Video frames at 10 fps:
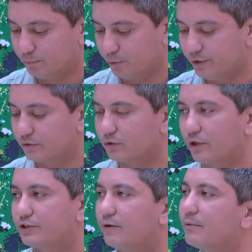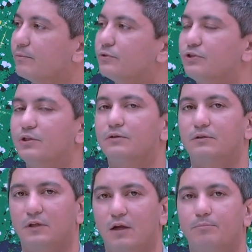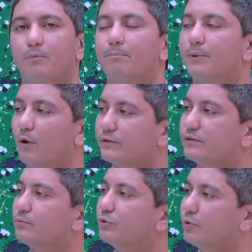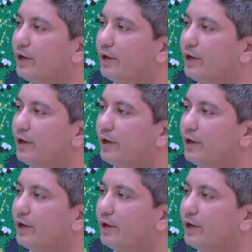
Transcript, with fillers: por isso nós chamamos de tempo próximo do